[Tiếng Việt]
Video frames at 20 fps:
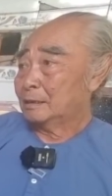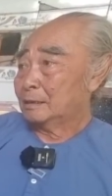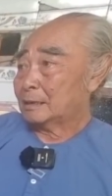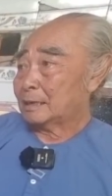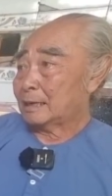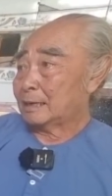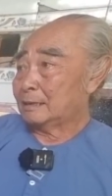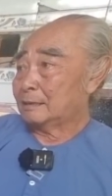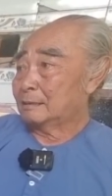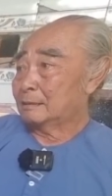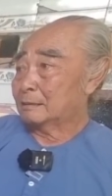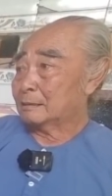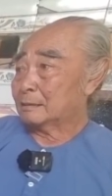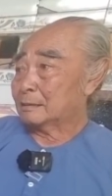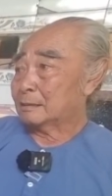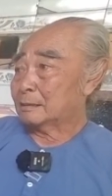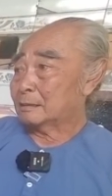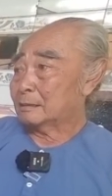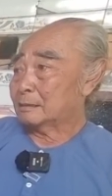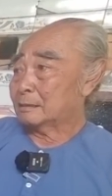thấy được
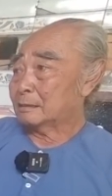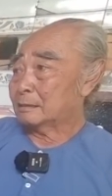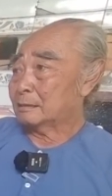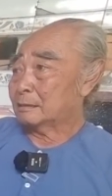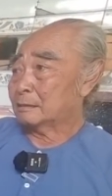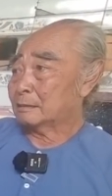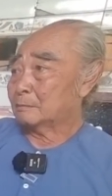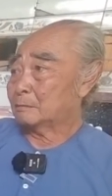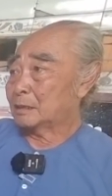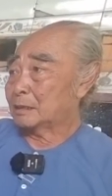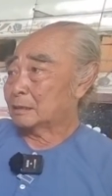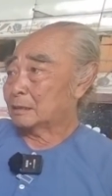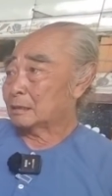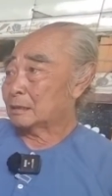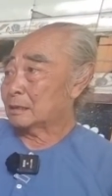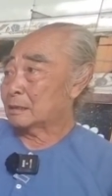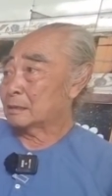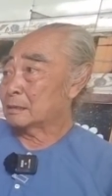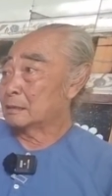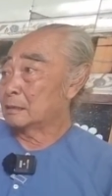à,
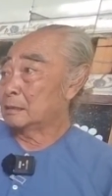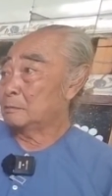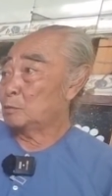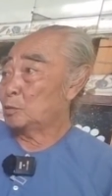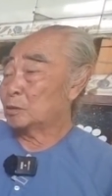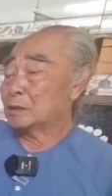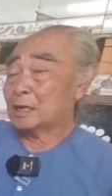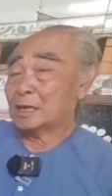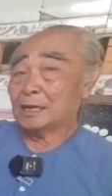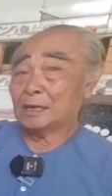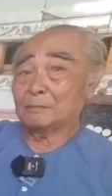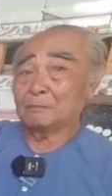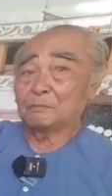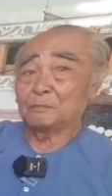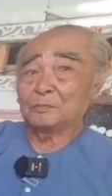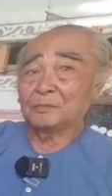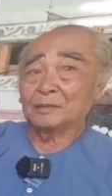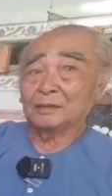mình là ngửi mùi thơm